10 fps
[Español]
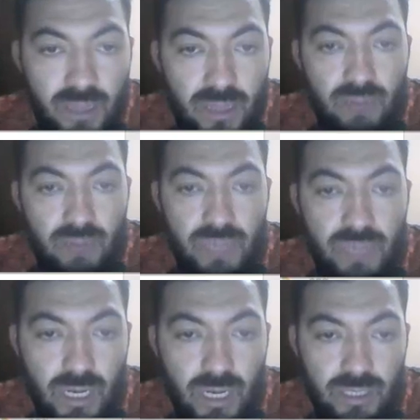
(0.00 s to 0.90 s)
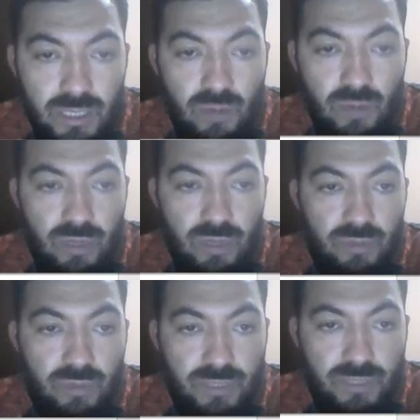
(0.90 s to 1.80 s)
tenemos que realizar como tal
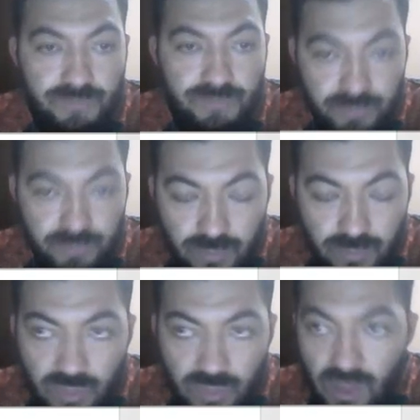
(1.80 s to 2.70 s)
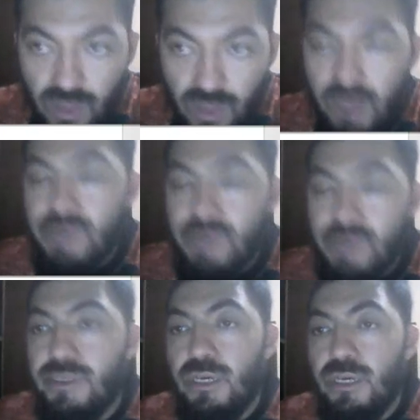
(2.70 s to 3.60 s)
pues eh,
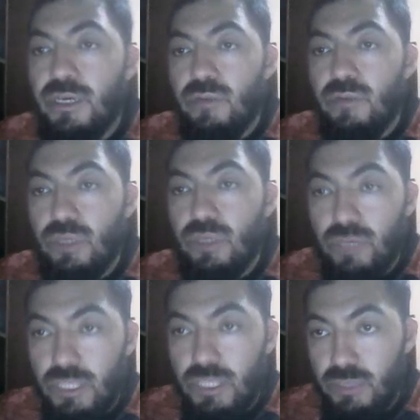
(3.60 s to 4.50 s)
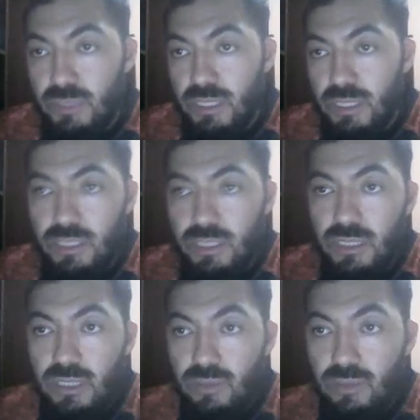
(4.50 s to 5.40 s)
nuestro sistema
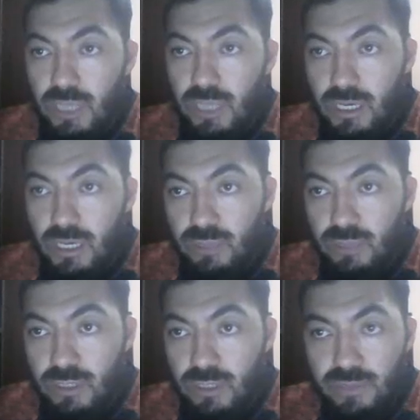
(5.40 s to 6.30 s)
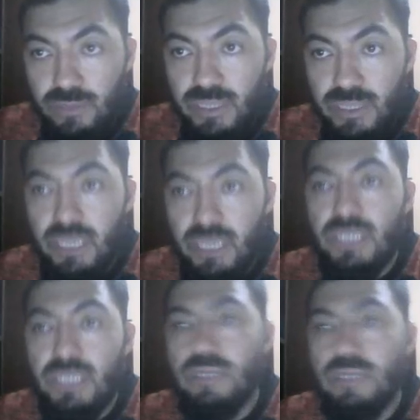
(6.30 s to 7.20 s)
tanto sacar las ecuaciones diferenciales
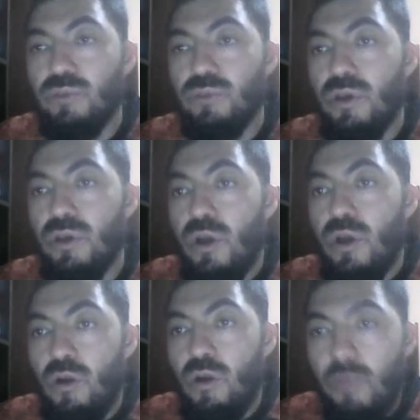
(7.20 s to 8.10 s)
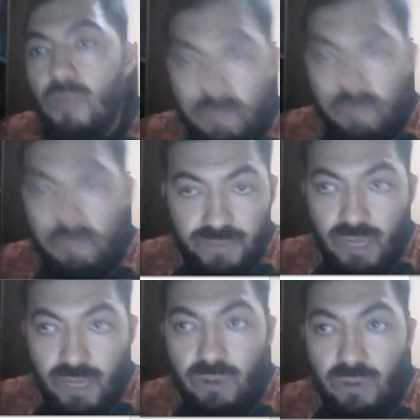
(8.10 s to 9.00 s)
que necesitamos como de
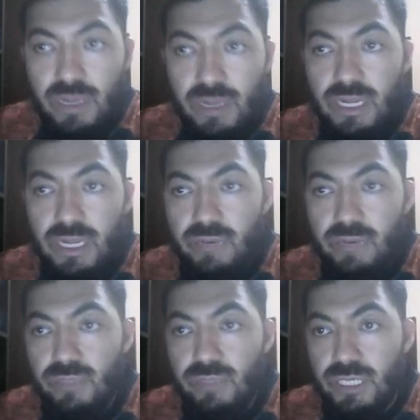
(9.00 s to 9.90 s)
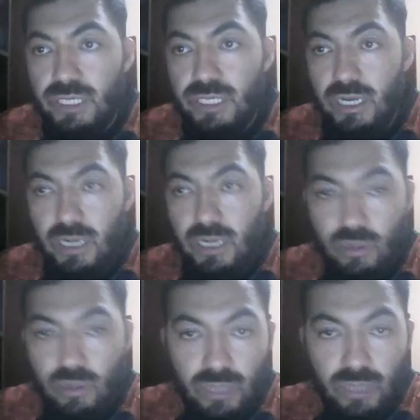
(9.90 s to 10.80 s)
igual manera de ahí vamos a sacar
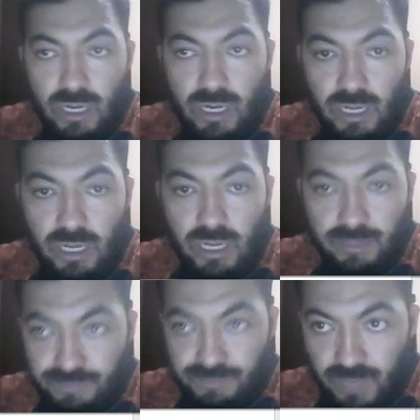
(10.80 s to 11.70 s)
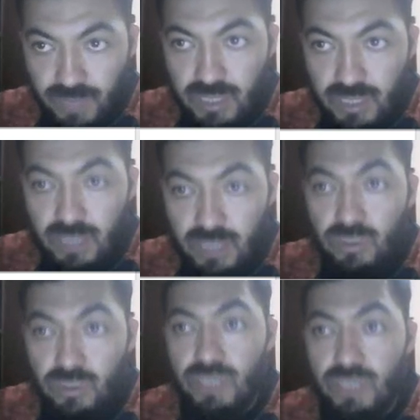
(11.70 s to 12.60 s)
como tal eh, hacer la
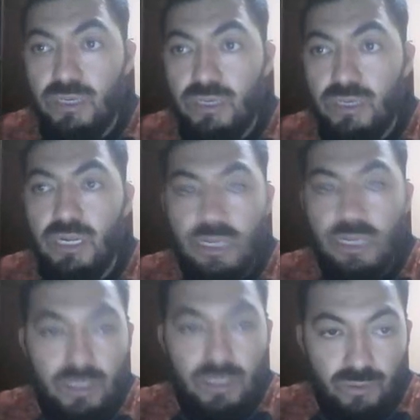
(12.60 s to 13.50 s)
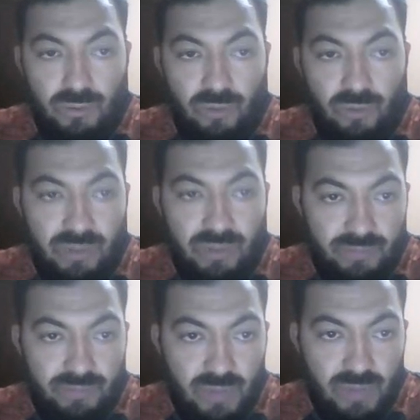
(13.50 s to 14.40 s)
simulación en el software
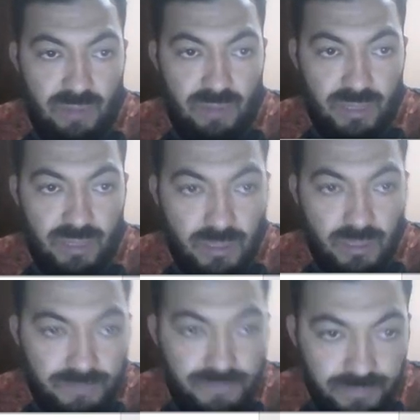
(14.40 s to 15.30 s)
MATLAB listo